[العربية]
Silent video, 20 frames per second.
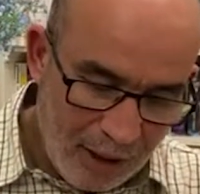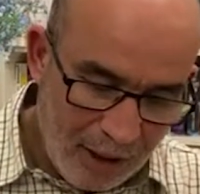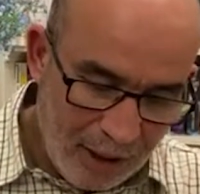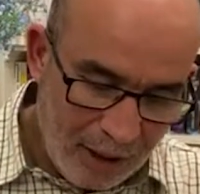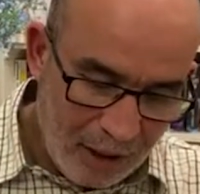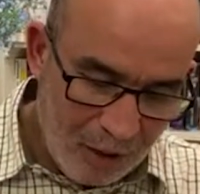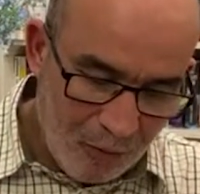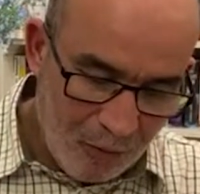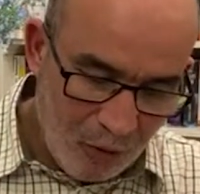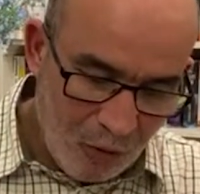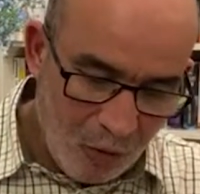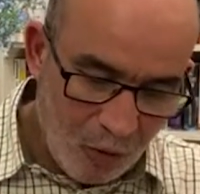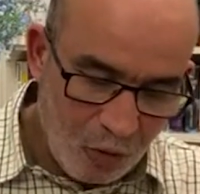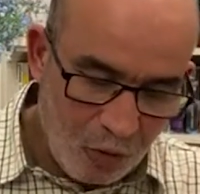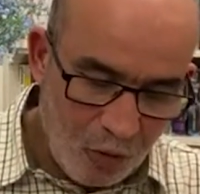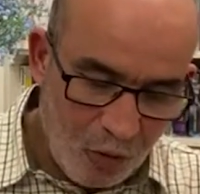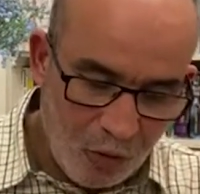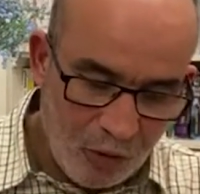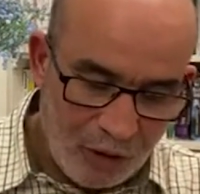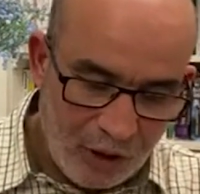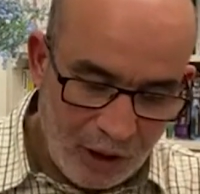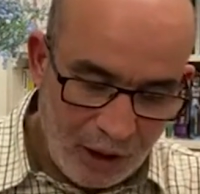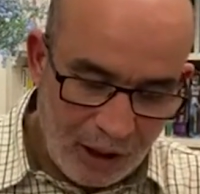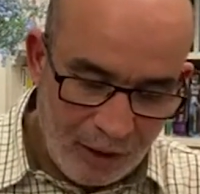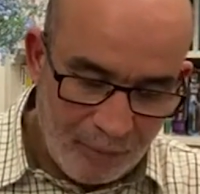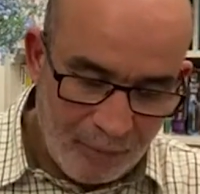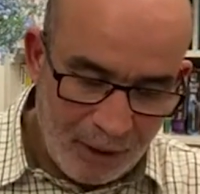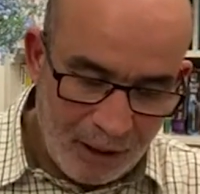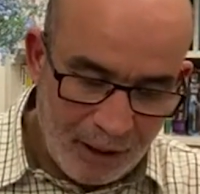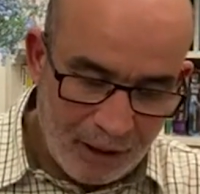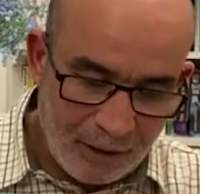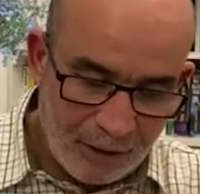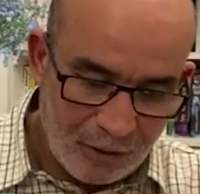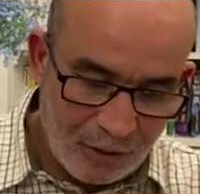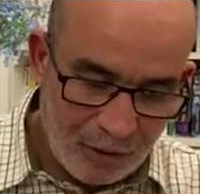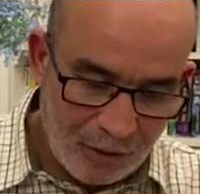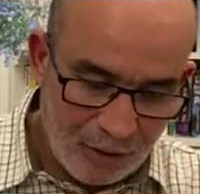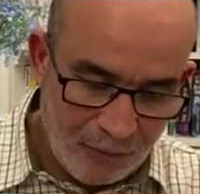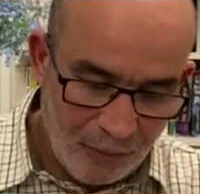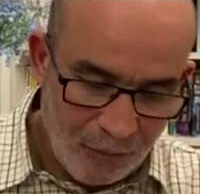اللي راهم يقولوا روحوا الانتخابات
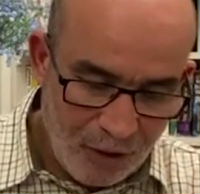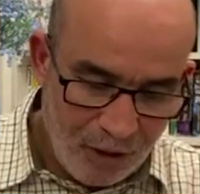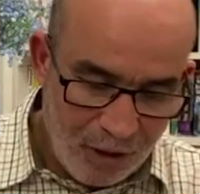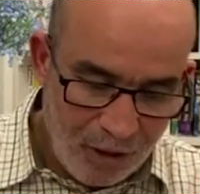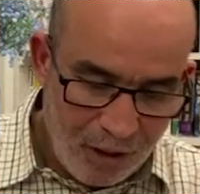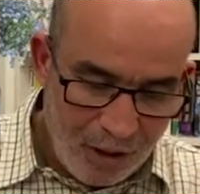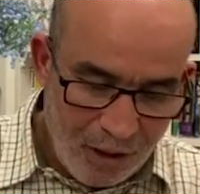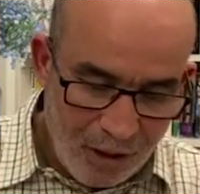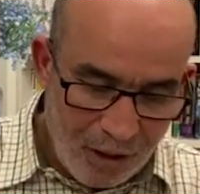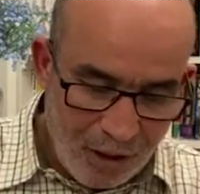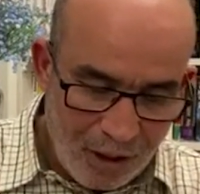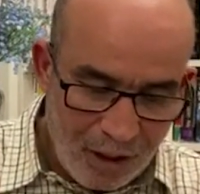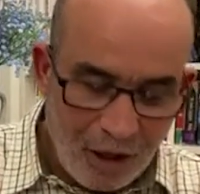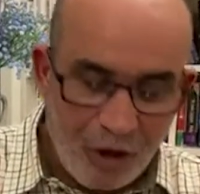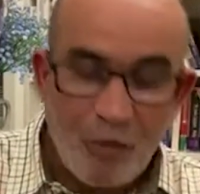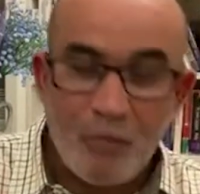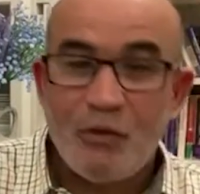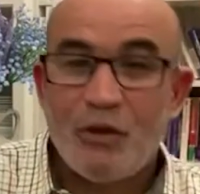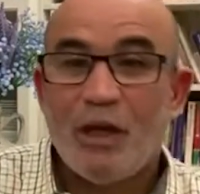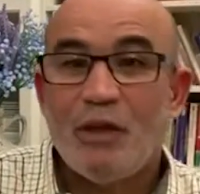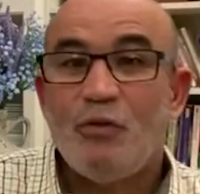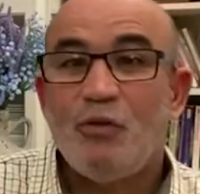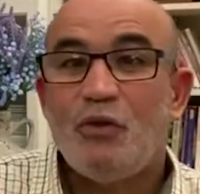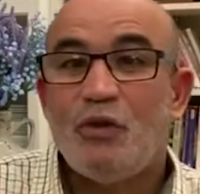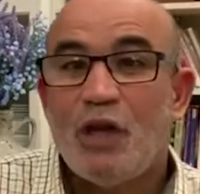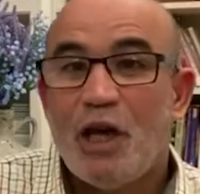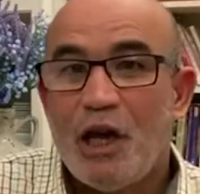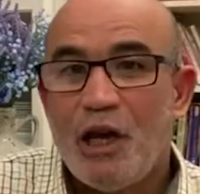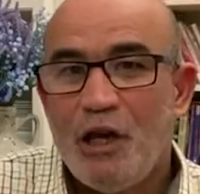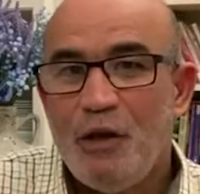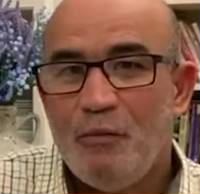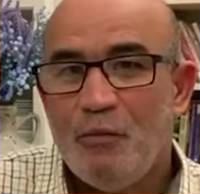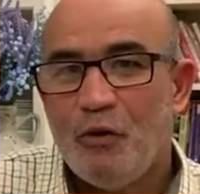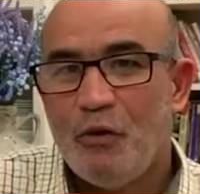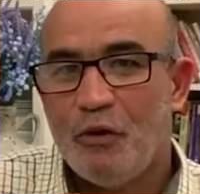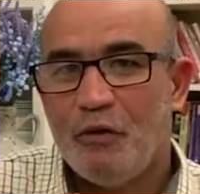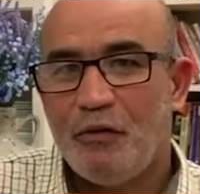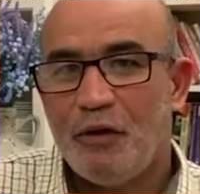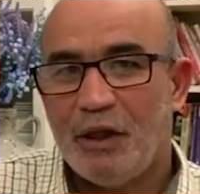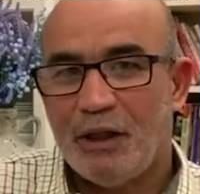راكم
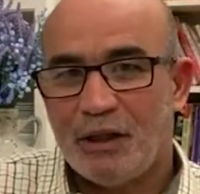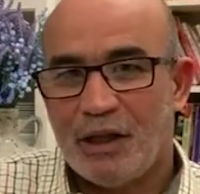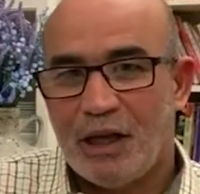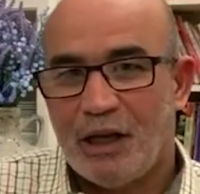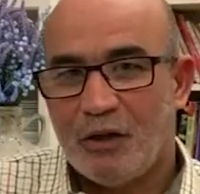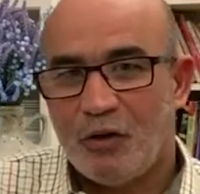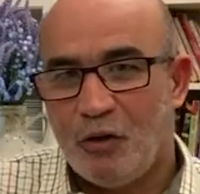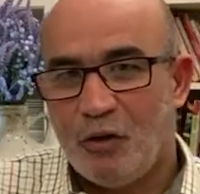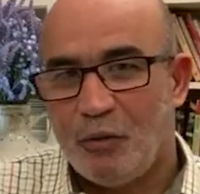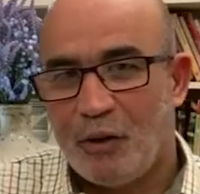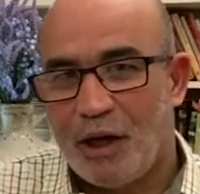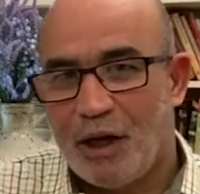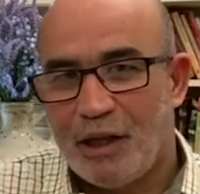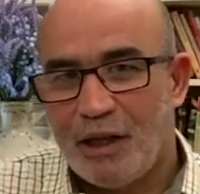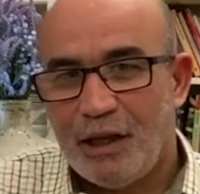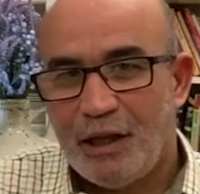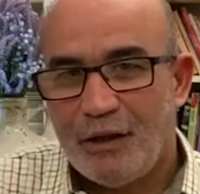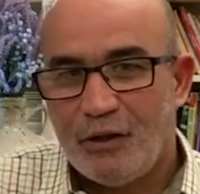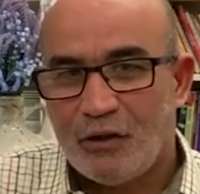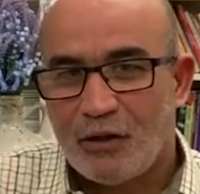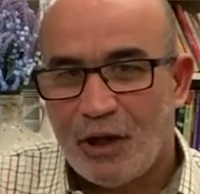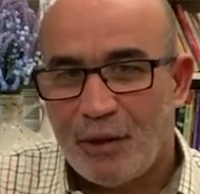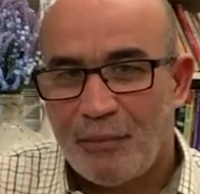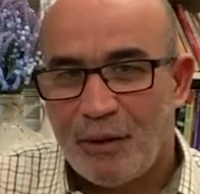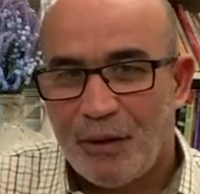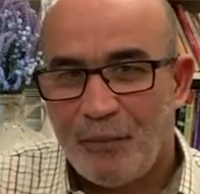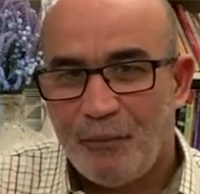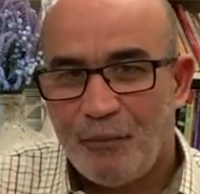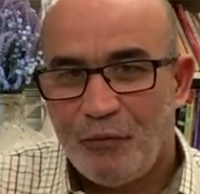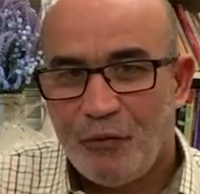ستساهمون في اطاله عمر هذه العصابه